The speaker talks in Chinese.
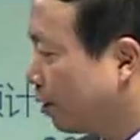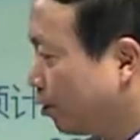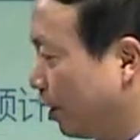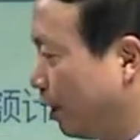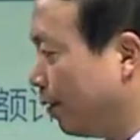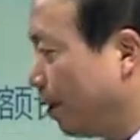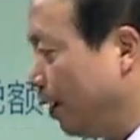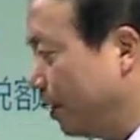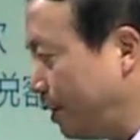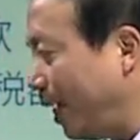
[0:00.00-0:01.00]
所以
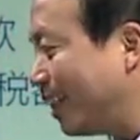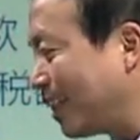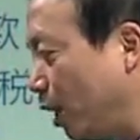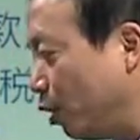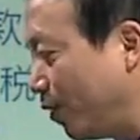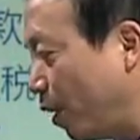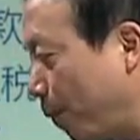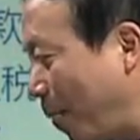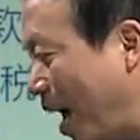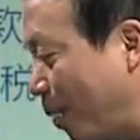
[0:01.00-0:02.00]
借财务费用
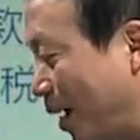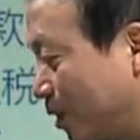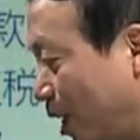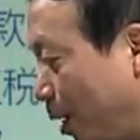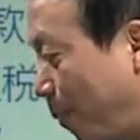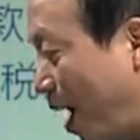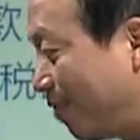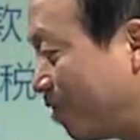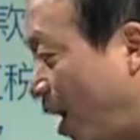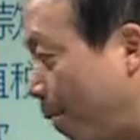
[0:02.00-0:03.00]
八百乘百
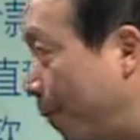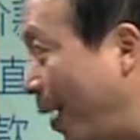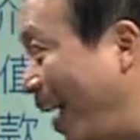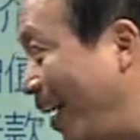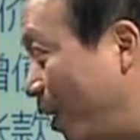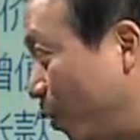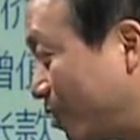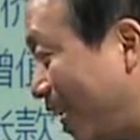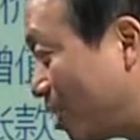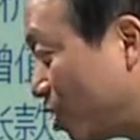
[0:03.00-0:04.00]
分之二，没有
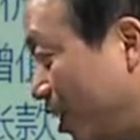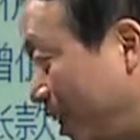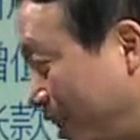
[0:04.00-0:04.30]
再乘一